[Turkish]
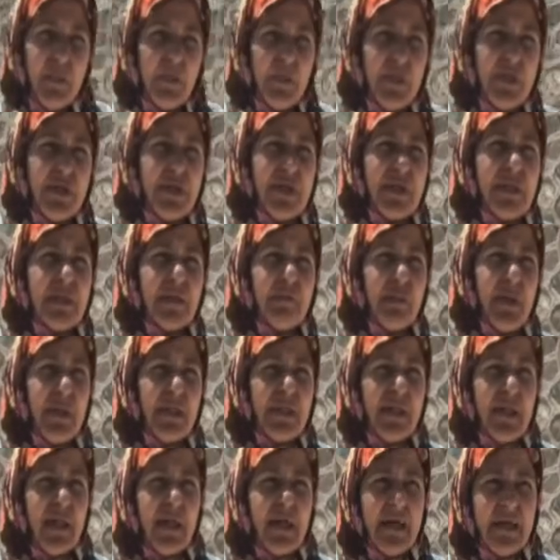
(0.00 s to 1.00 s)
yaptığı
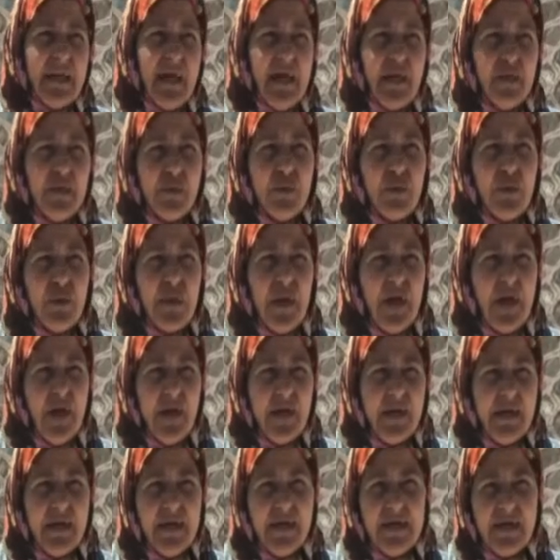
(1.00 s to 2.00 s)
hizmetlerden
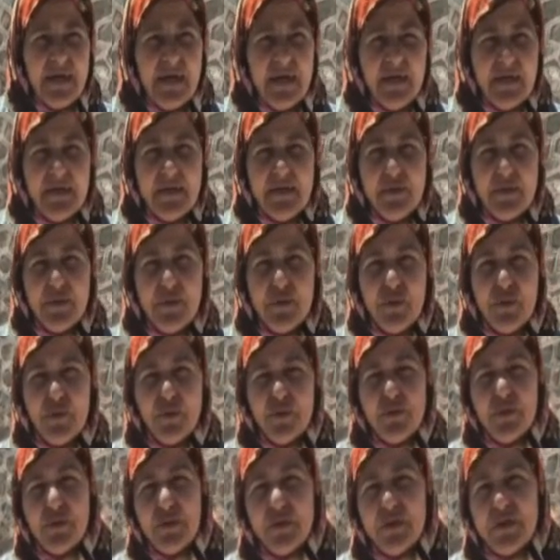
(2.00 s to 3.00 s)
dolayı
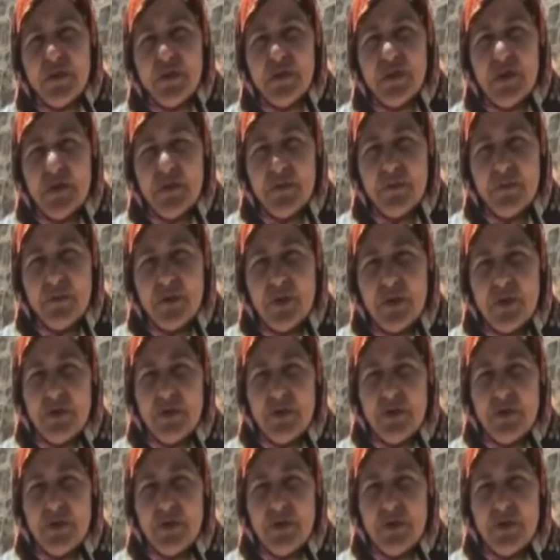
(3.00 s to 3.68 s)
çok çok teşekkür